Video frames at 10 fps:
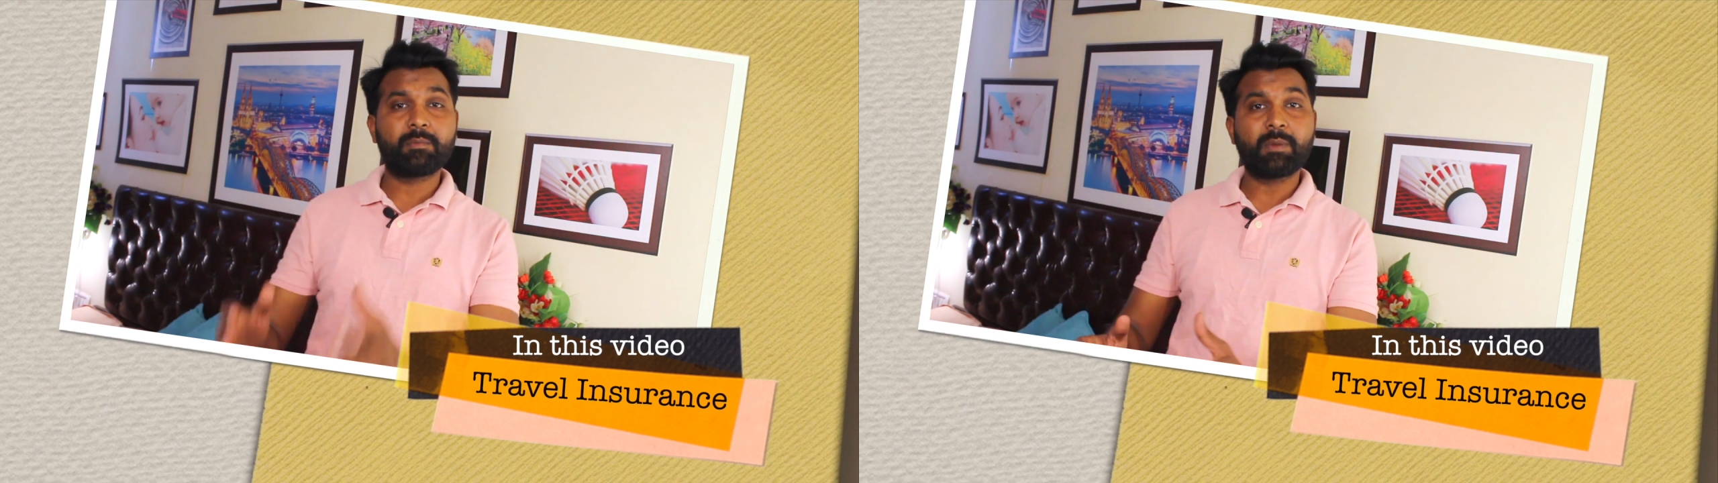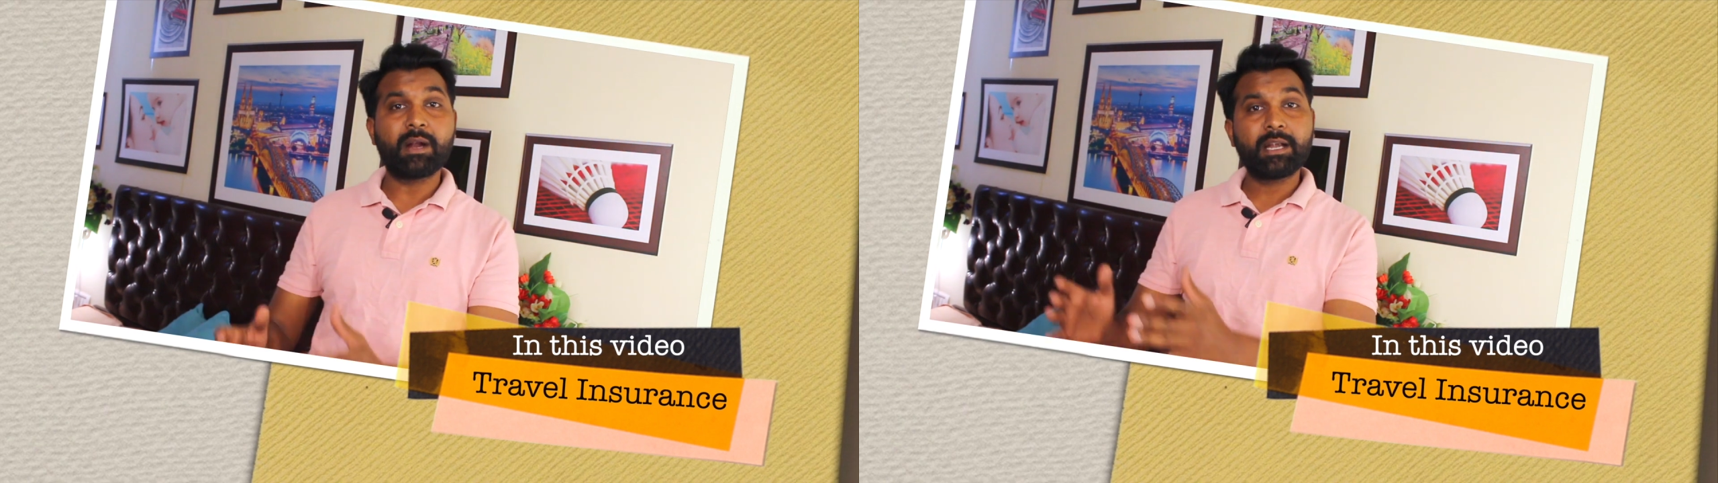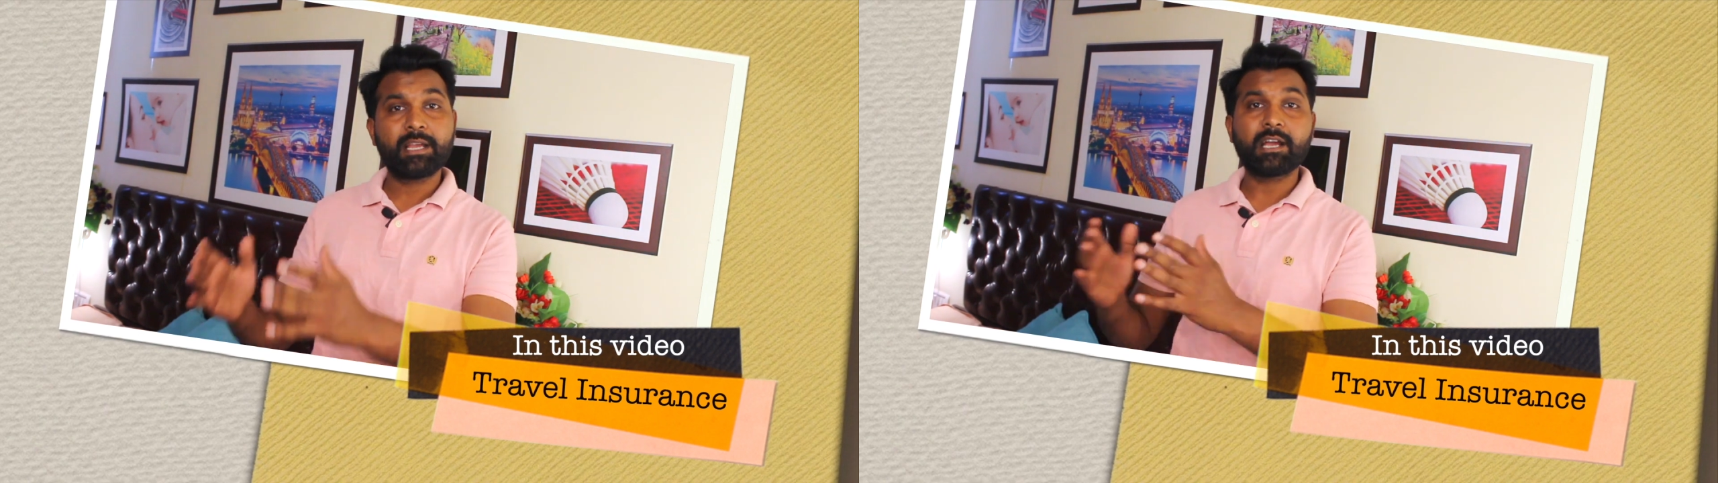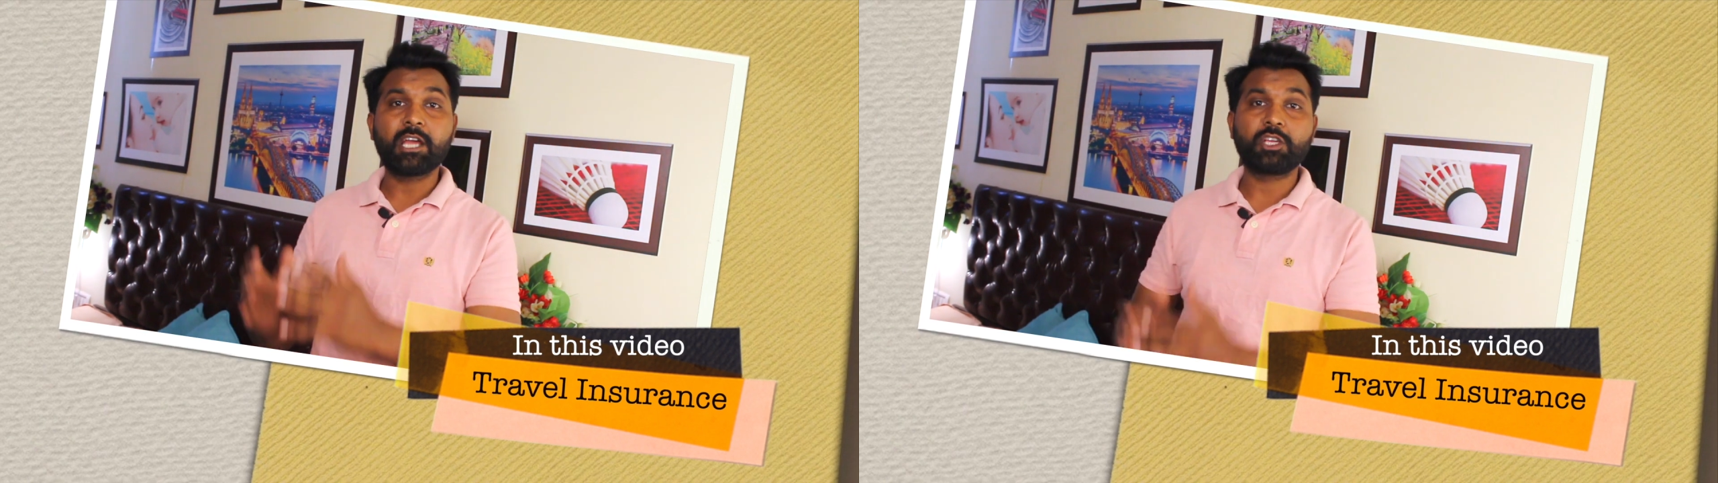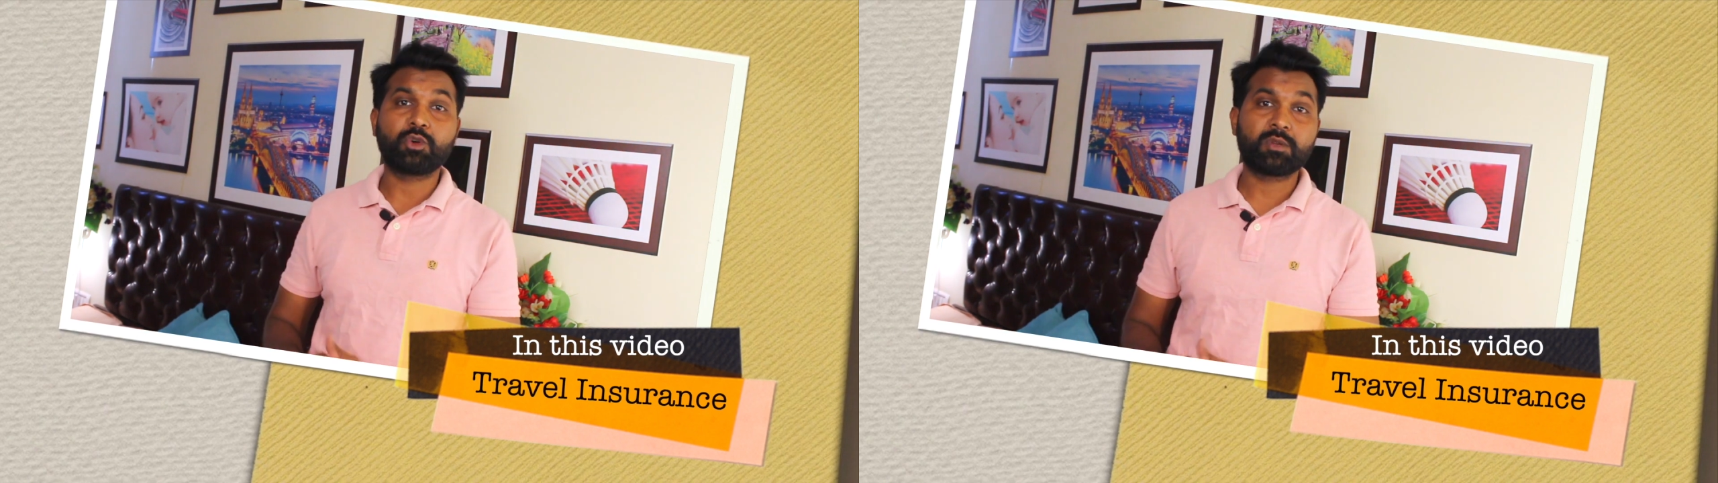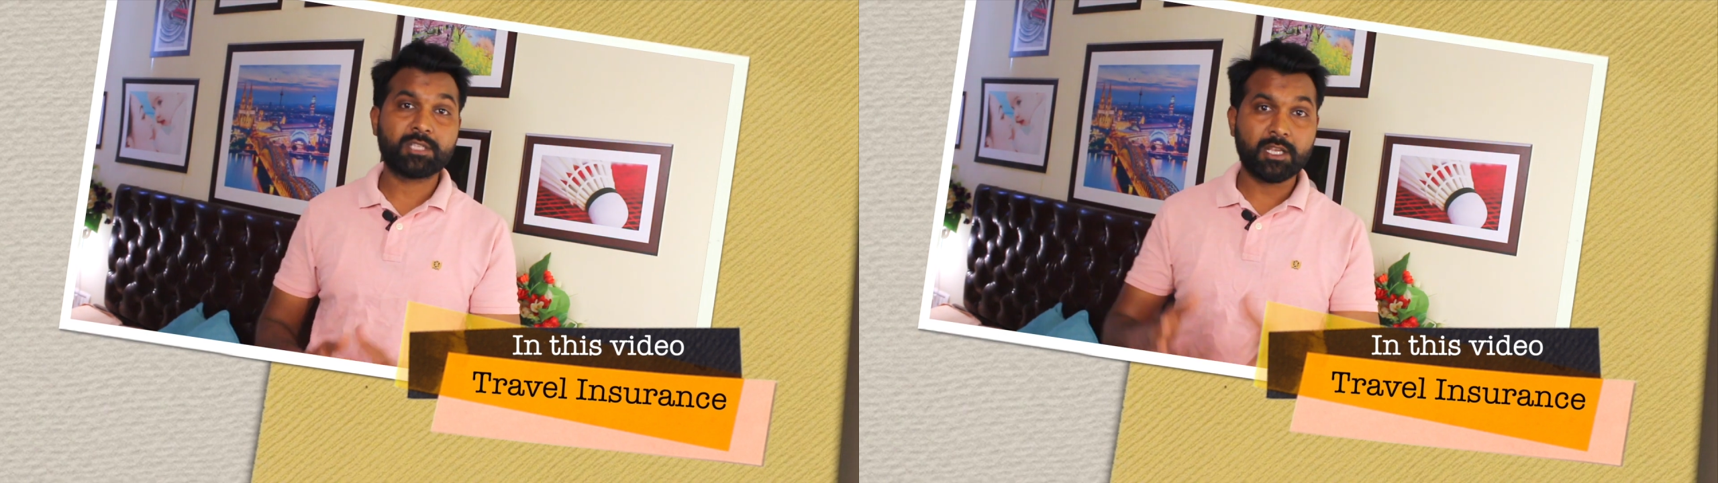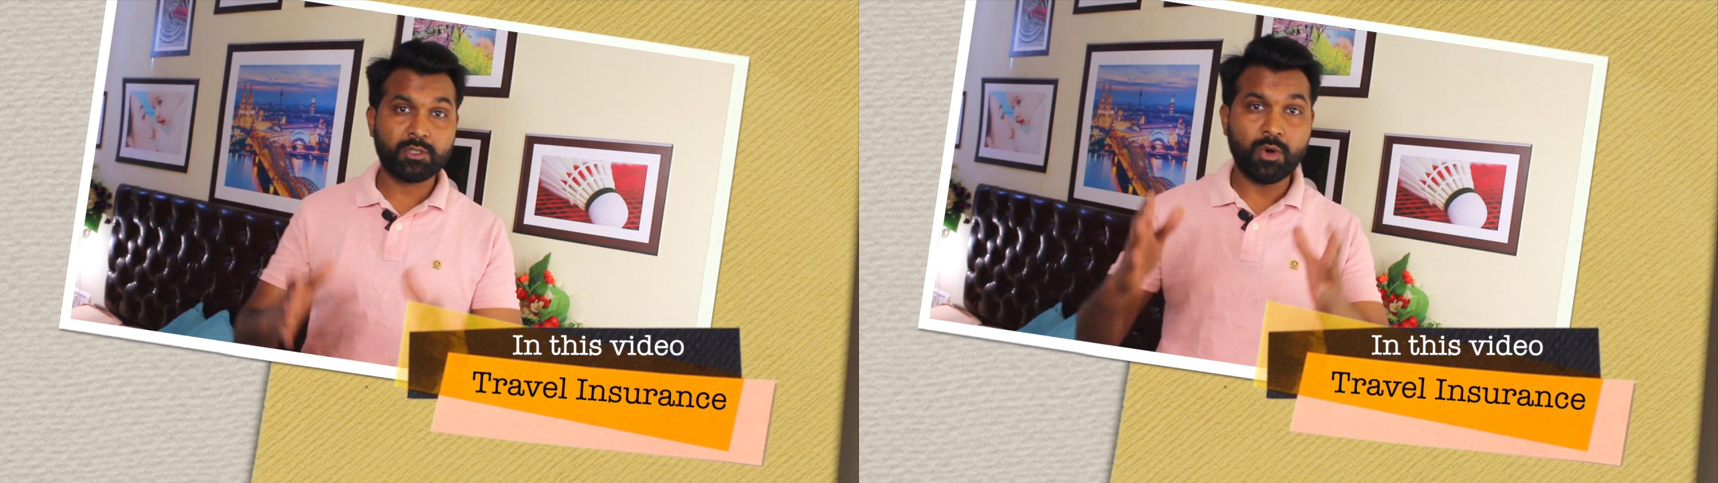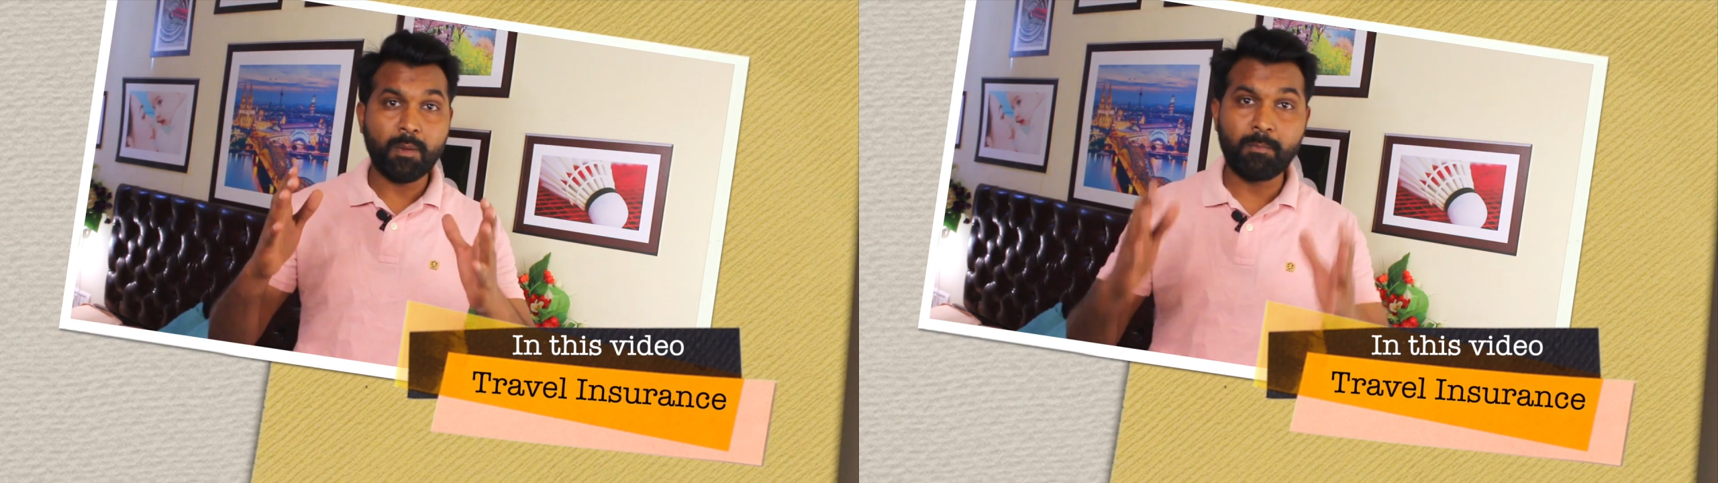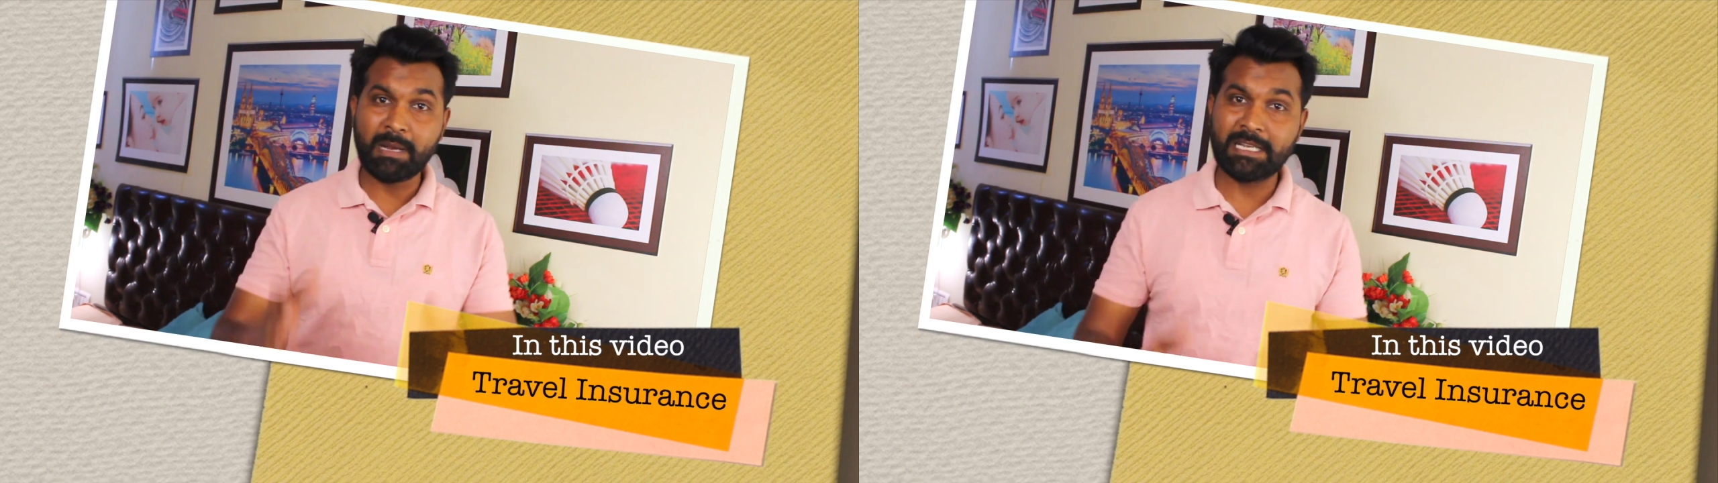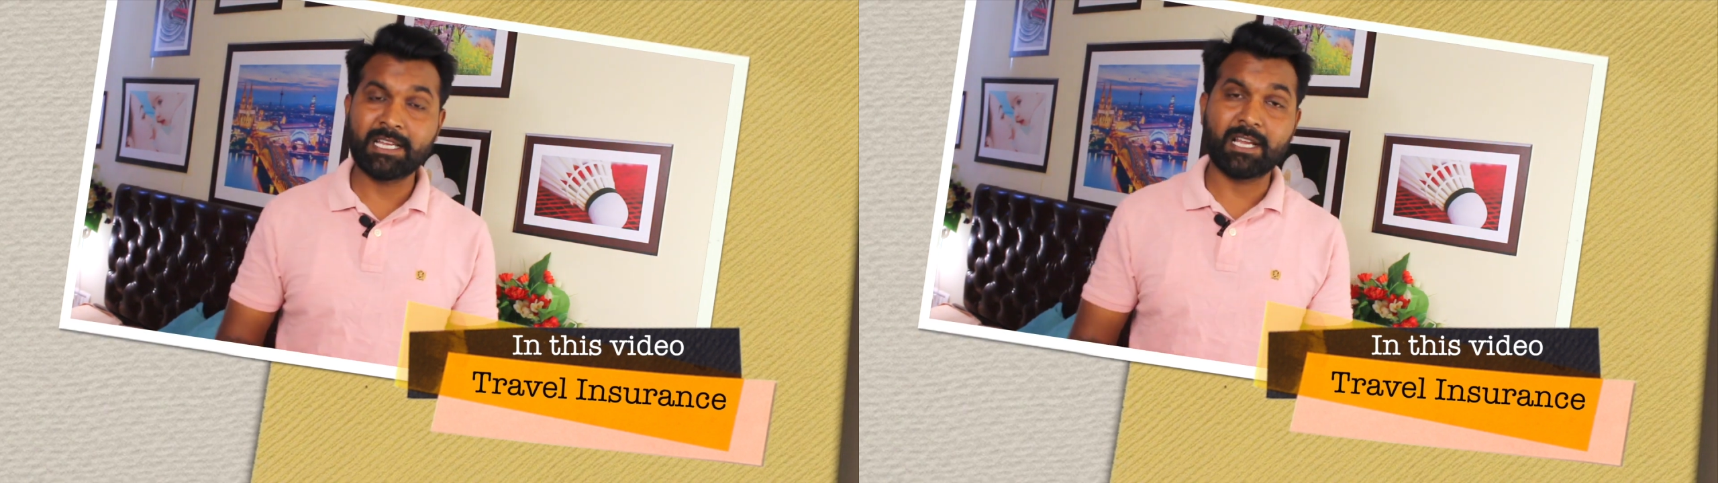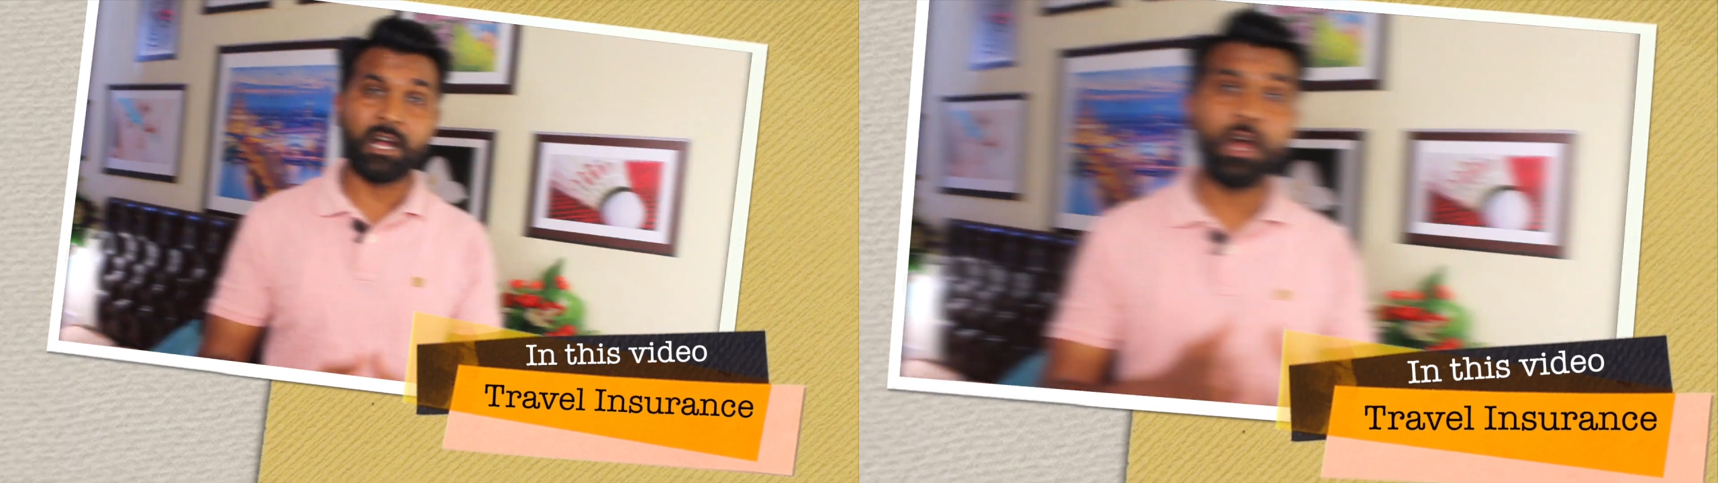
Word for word: पर डे का इंश्योरेंस है जो मिल जाएगा